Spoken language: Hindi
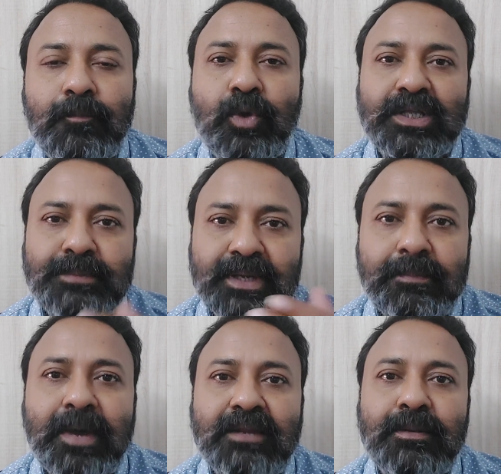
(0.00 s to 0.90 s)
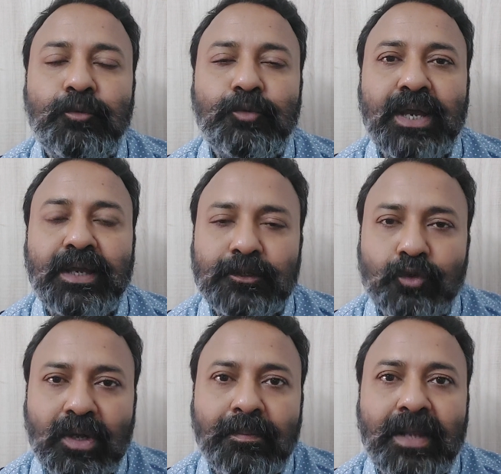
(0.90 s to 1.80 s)
मुकदमे के बारे में पूछा गया
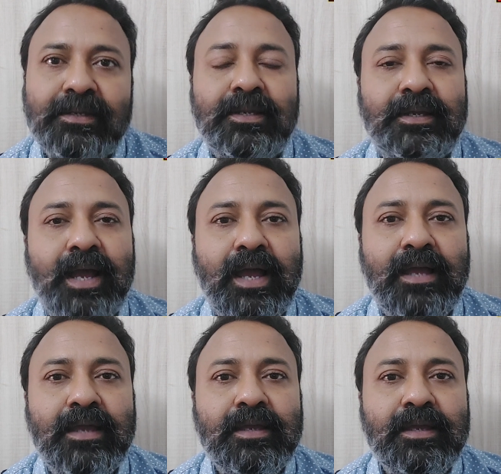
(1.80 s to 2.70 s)
तो अखबार ने लिखा है